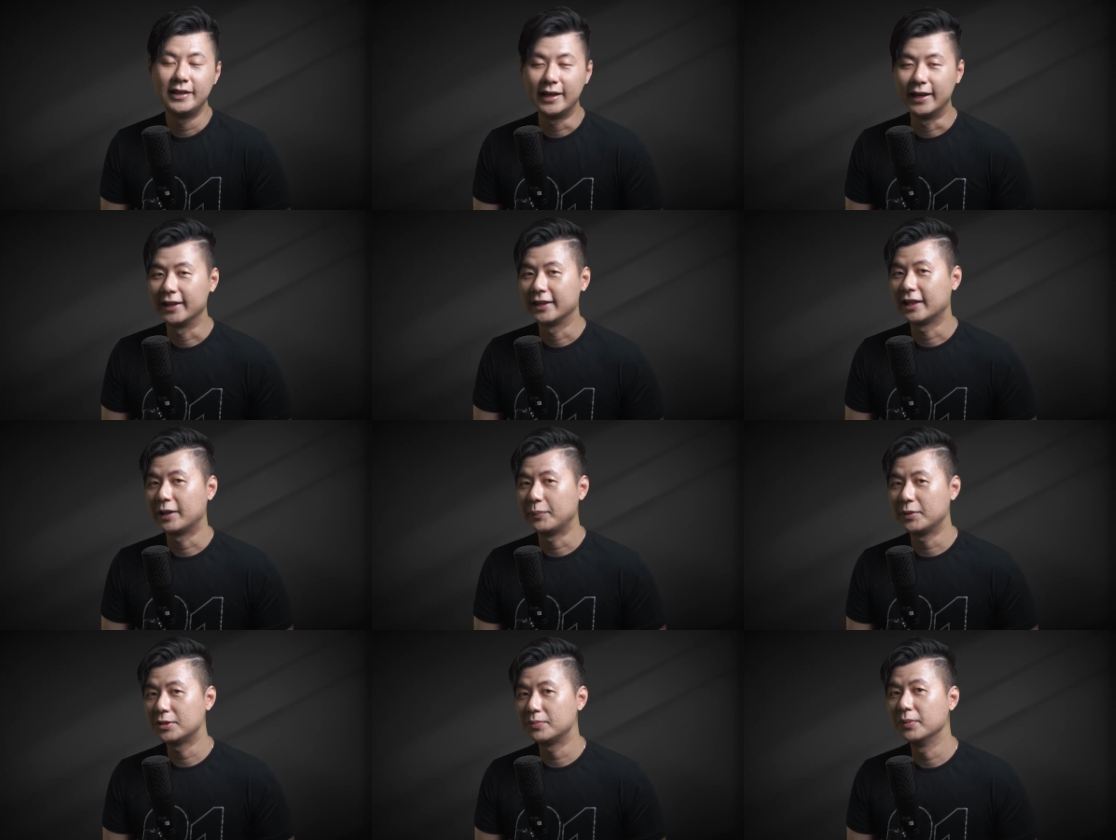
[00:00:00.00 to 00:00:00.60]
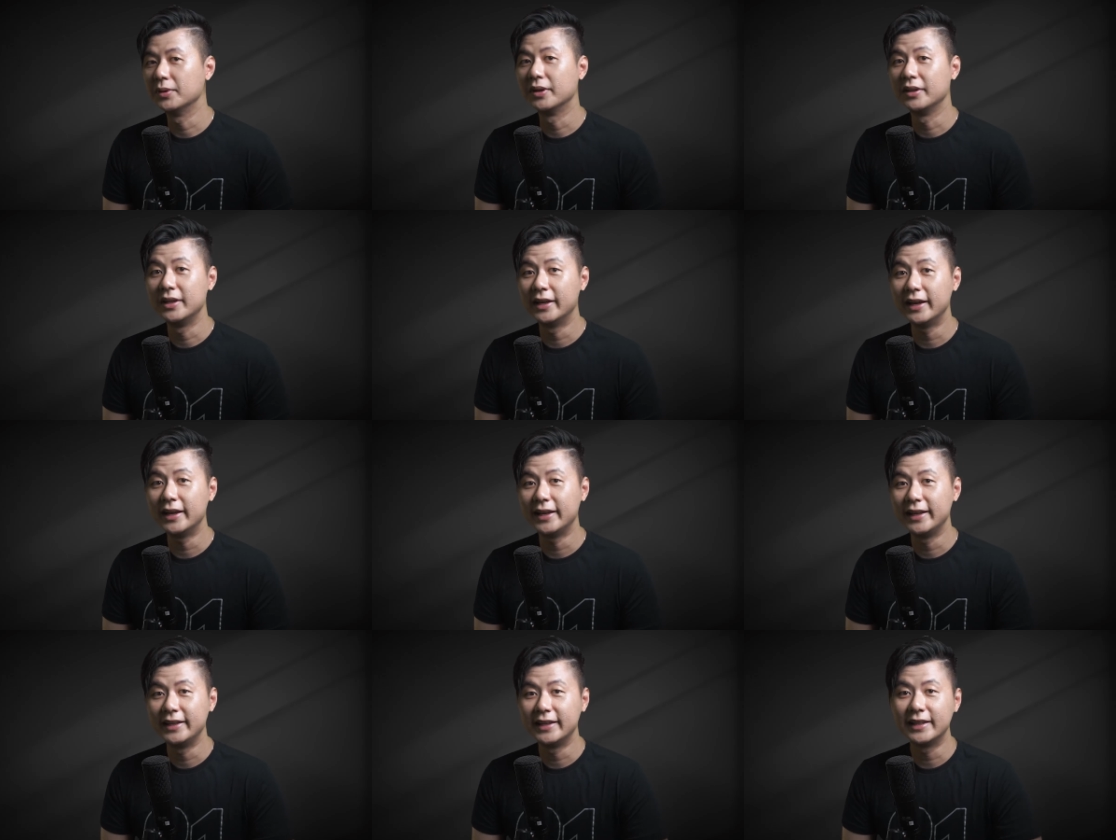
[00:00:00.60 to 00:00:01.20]
Ya, tapi
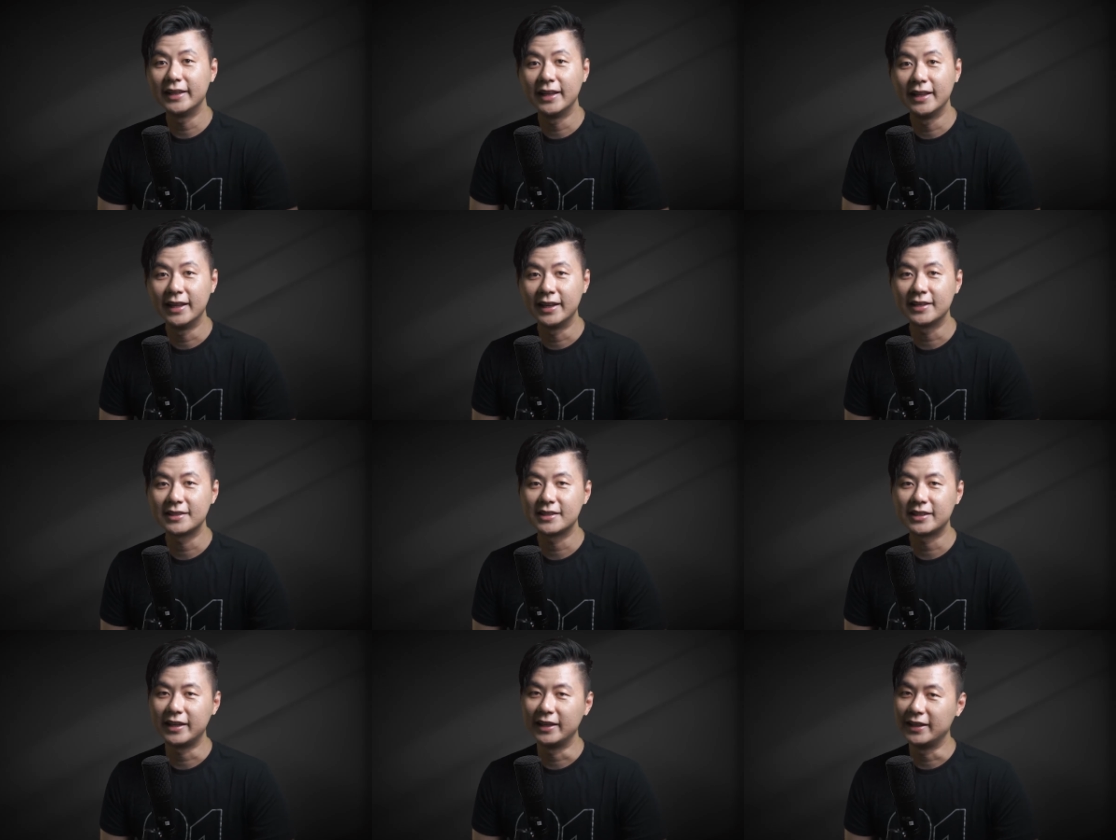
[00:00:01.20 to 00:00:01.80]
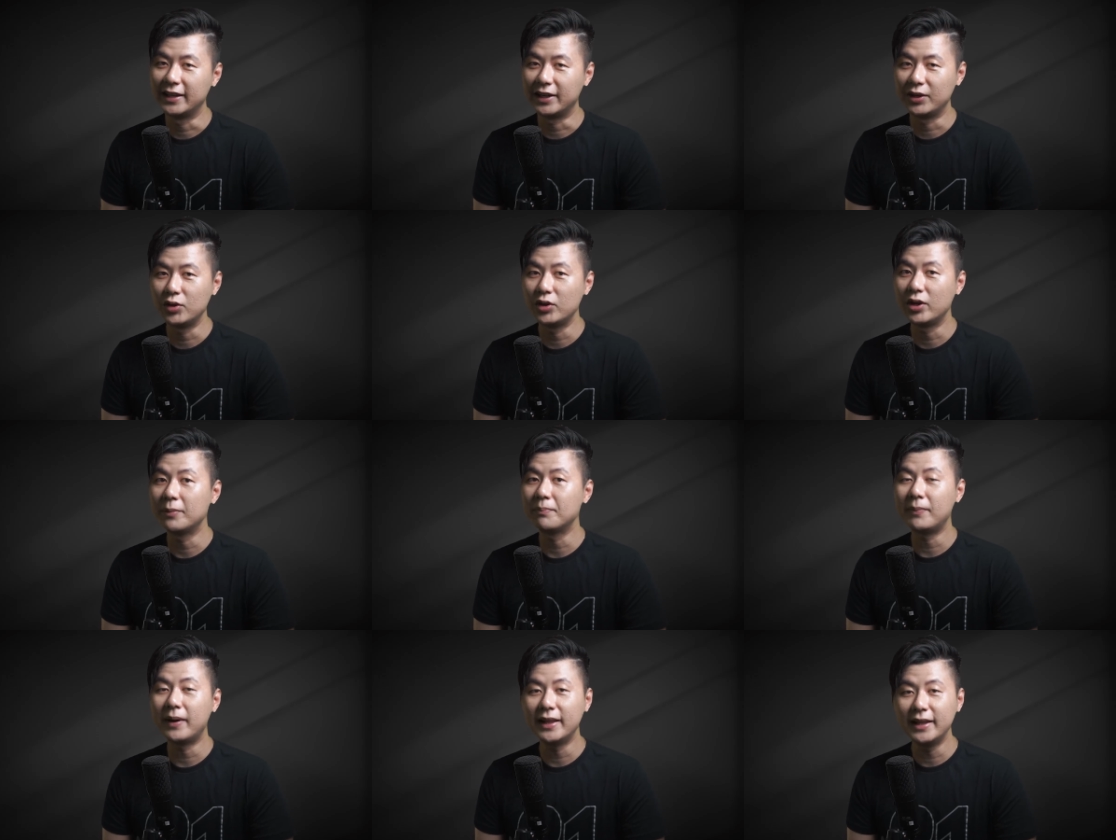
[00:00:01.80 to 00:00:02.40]
sebenarnya ini adalah
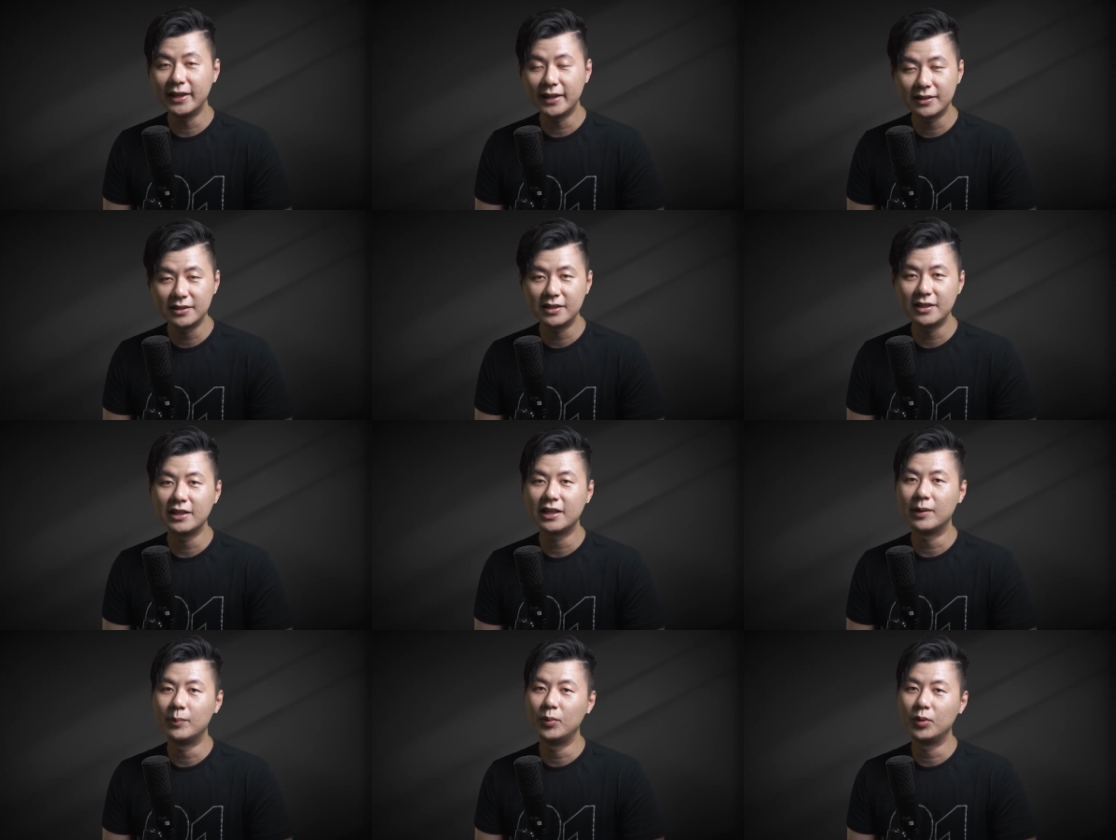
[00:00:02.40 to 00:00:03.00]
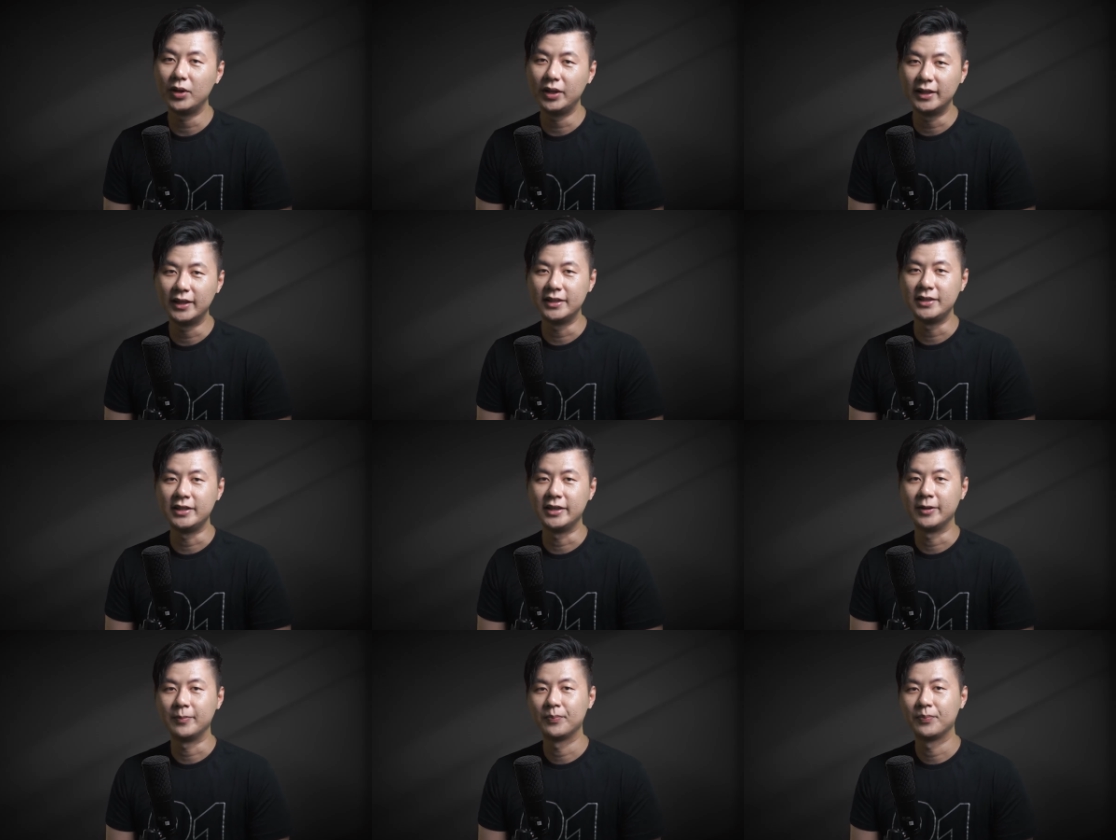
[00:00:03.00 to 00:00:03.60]
skenario yang paling kecil
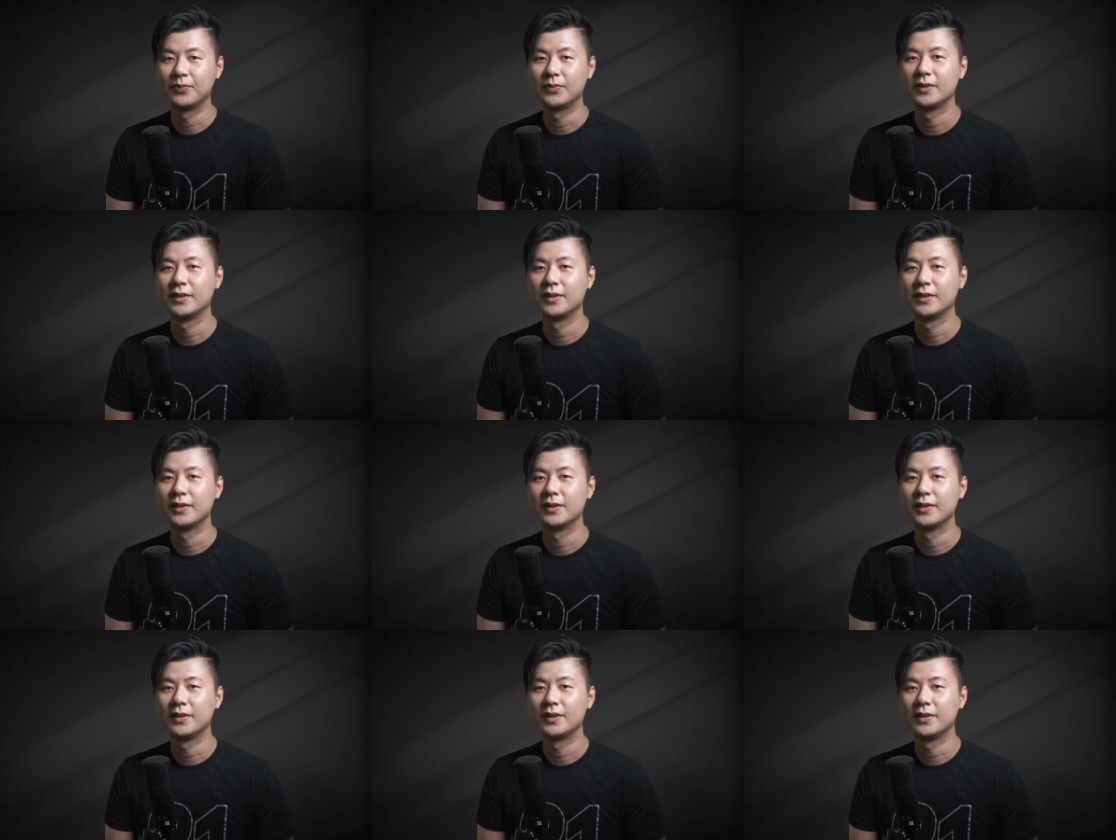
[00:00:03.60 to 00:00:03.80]
kemungkinannya.